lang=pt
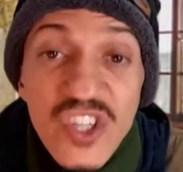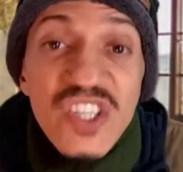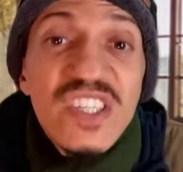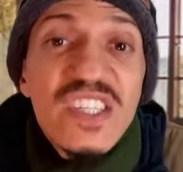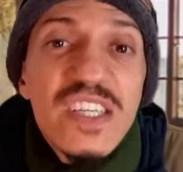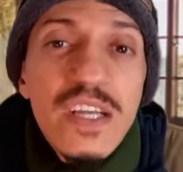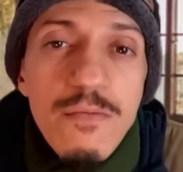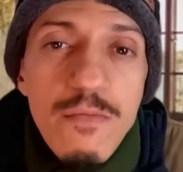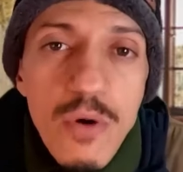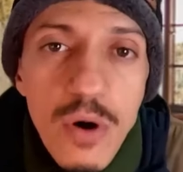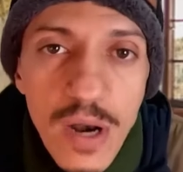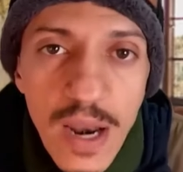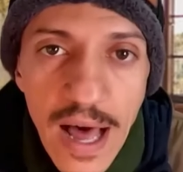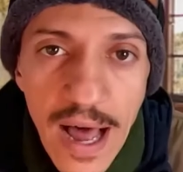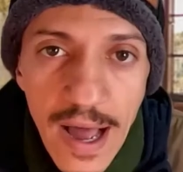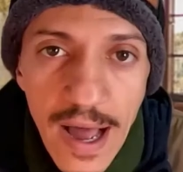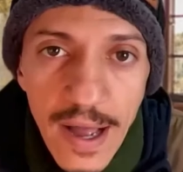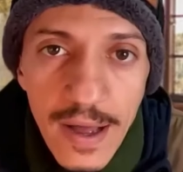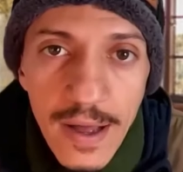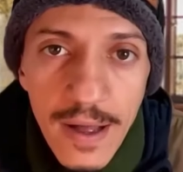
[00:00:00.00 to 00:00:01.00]

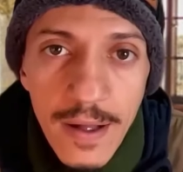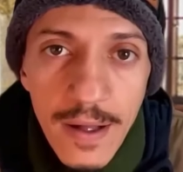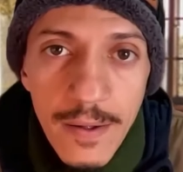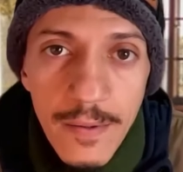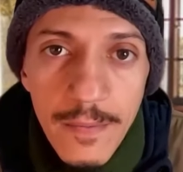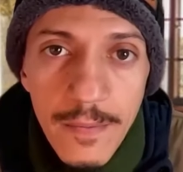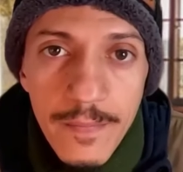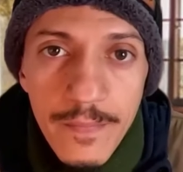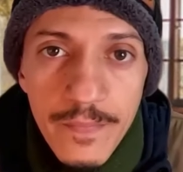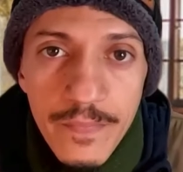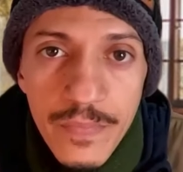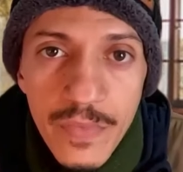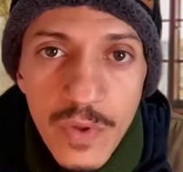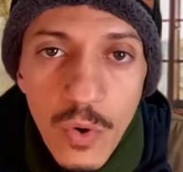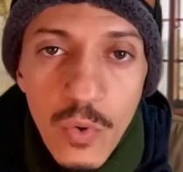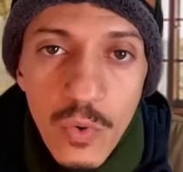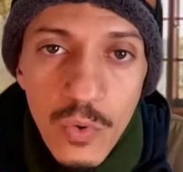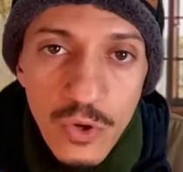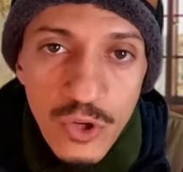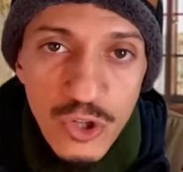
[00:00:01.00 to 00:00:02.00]
simular
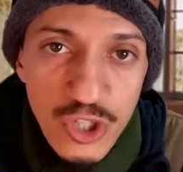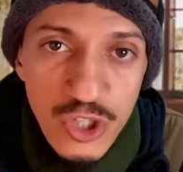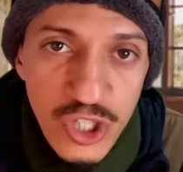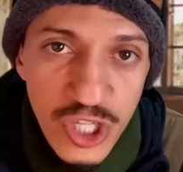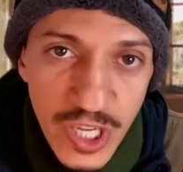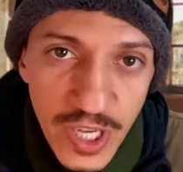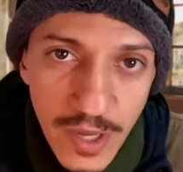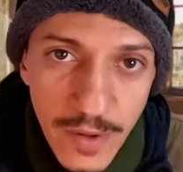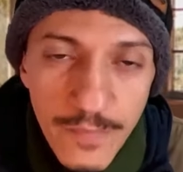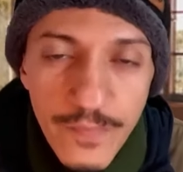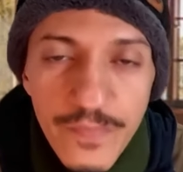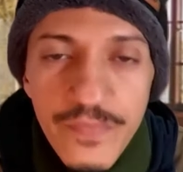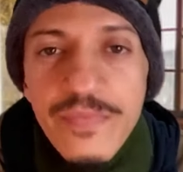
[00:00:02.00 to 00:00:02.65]
ou de